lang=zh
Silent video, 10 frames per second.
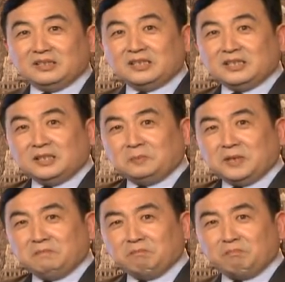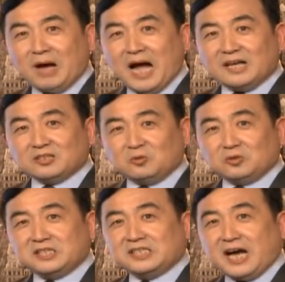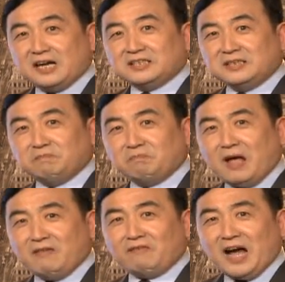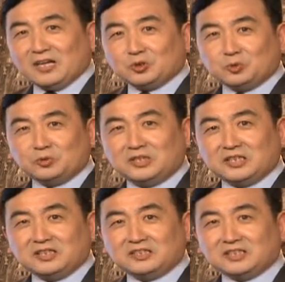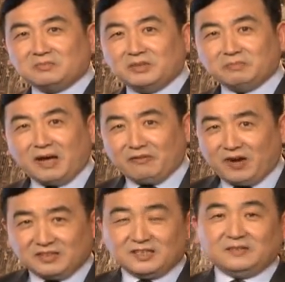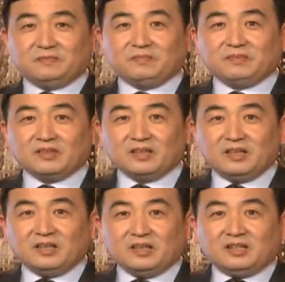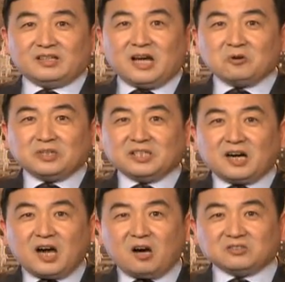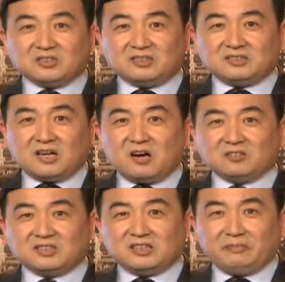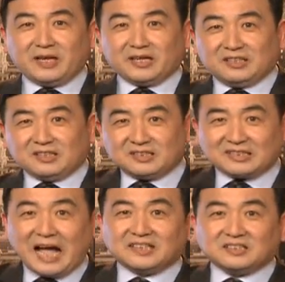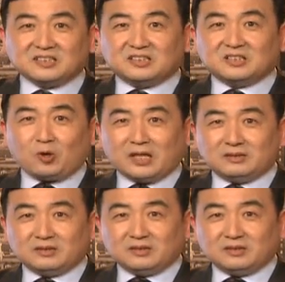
七拼八凑，想尽办法出任何证明买房子，然后一个 house 里面给它达成隔断，